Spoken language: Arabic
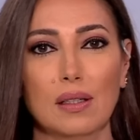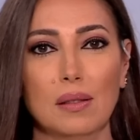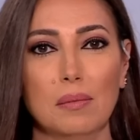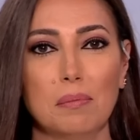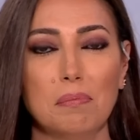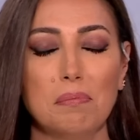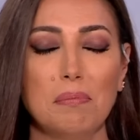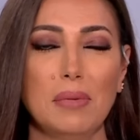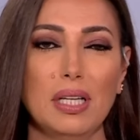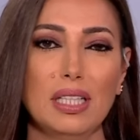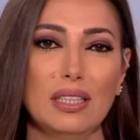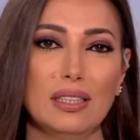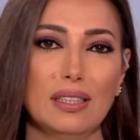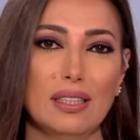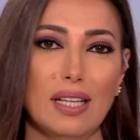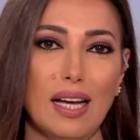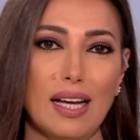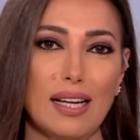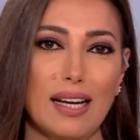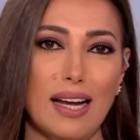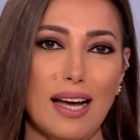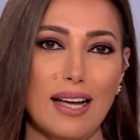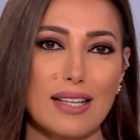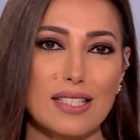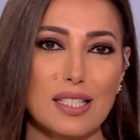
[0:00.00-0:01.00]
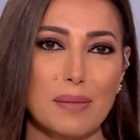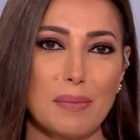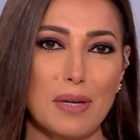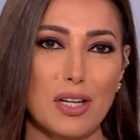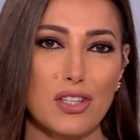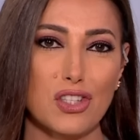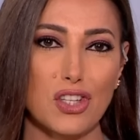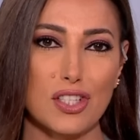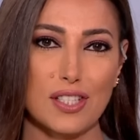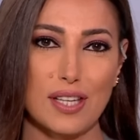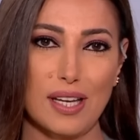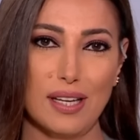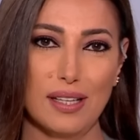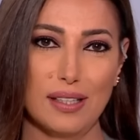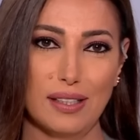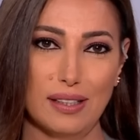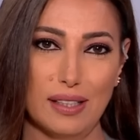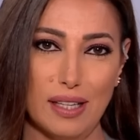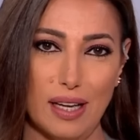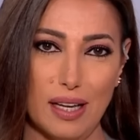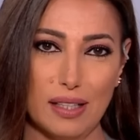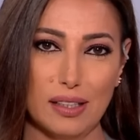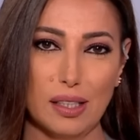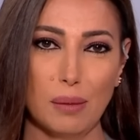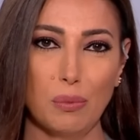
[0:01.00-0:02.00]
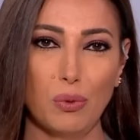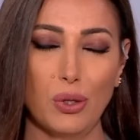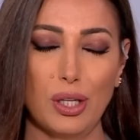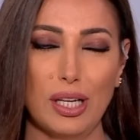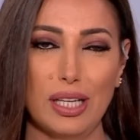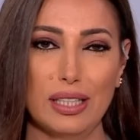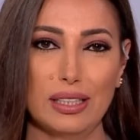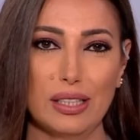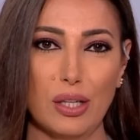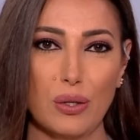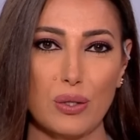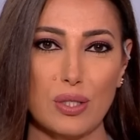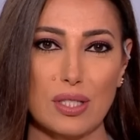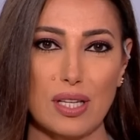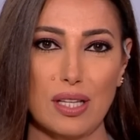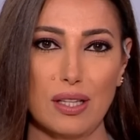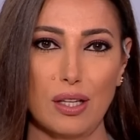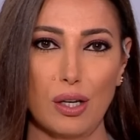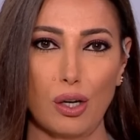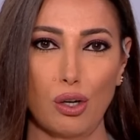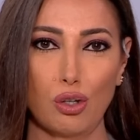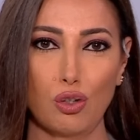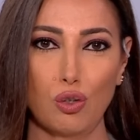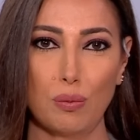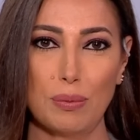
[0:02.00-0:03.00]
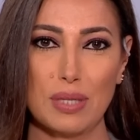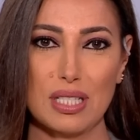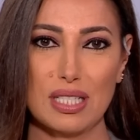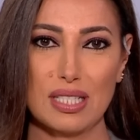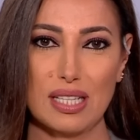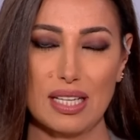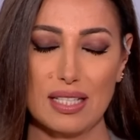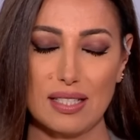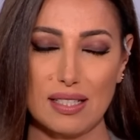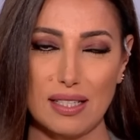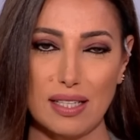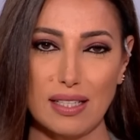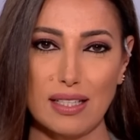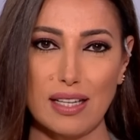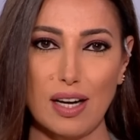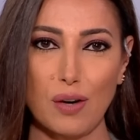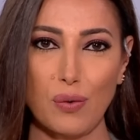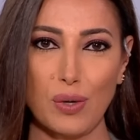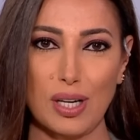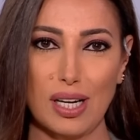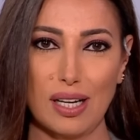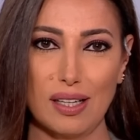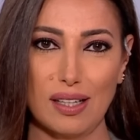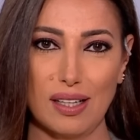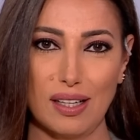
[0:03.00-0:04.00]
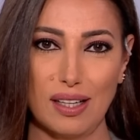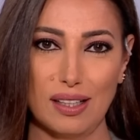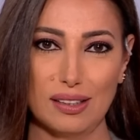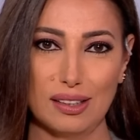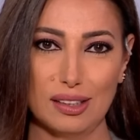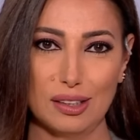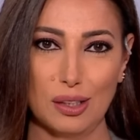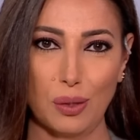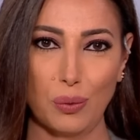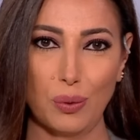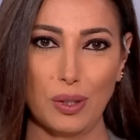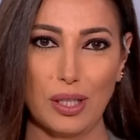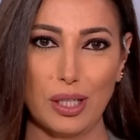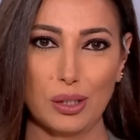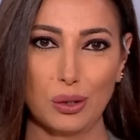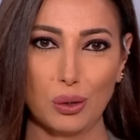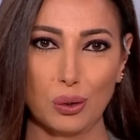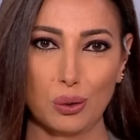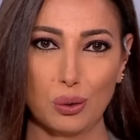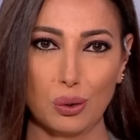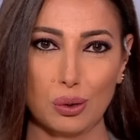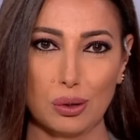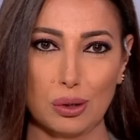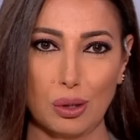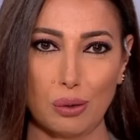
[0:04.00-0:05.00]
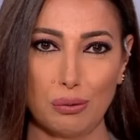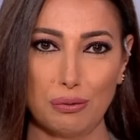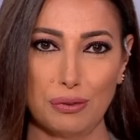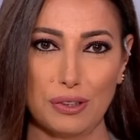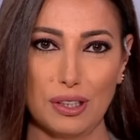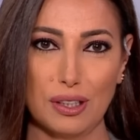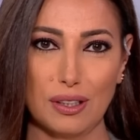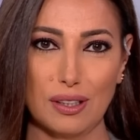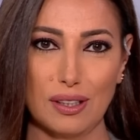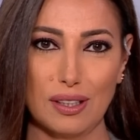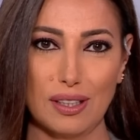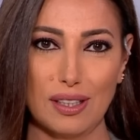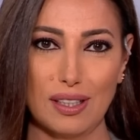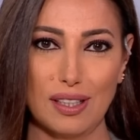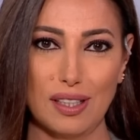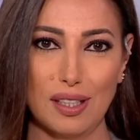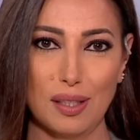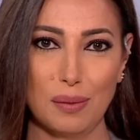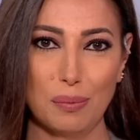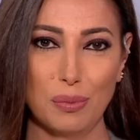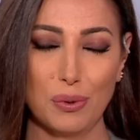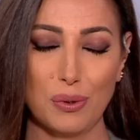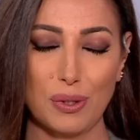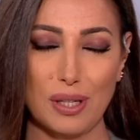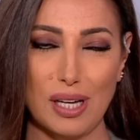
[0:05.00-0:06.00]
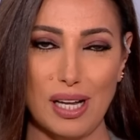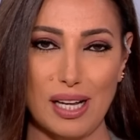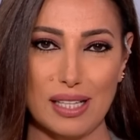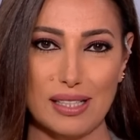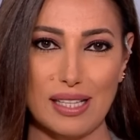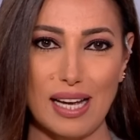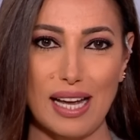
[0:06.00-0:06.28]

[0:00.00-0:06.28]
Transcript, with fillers: من العاصمة الجزائرية ينضم إلينا أستاذ العلوم السياسية والعلاقات الدولية دكتور توفيق بقعدة